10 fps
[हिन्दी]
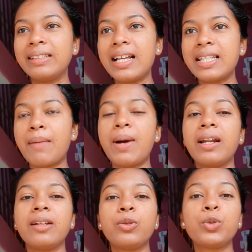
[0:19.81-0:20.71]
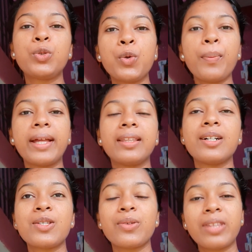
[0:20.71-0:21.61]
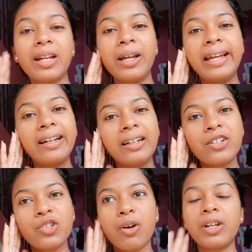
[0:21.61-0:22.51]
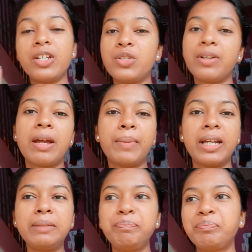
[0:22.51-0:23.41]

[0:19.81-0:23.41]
जैसे हमारा टू मेथड्स होता है ना इंग्लिश और हिस्ट्री है मेरा